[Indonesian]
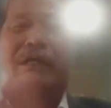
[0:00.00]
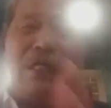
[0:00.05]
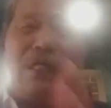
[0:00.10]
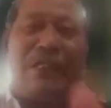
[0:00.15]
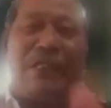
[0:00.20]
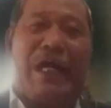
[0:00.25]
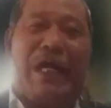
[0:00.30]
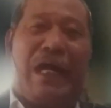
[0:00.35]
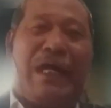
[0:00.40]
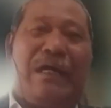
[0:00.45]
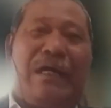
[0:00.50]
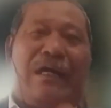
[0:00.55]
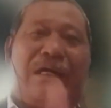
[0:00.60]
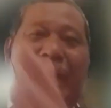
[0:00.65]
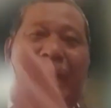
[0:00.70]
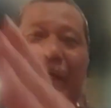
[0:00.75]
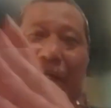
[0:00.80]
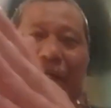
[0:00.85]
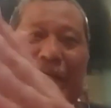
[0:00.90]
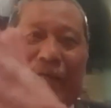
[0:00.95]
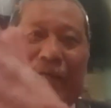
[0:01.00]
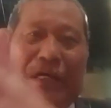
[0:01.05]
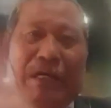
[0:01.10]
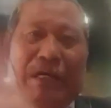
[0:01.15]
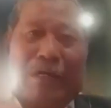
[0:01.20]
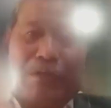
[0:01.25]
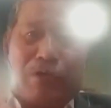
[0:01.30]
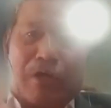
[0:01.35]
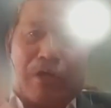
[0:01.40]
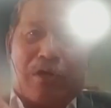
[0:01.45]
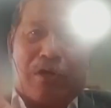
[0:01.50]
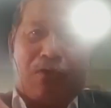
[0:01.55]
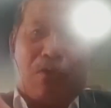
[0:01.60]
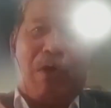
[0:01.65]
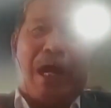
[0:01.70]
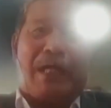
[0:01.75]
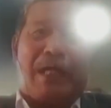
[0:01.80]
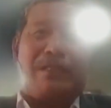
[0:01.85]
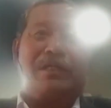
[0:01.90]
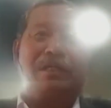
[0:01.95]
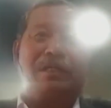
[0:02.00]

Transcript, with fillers: kita uh, eh, uh, kuat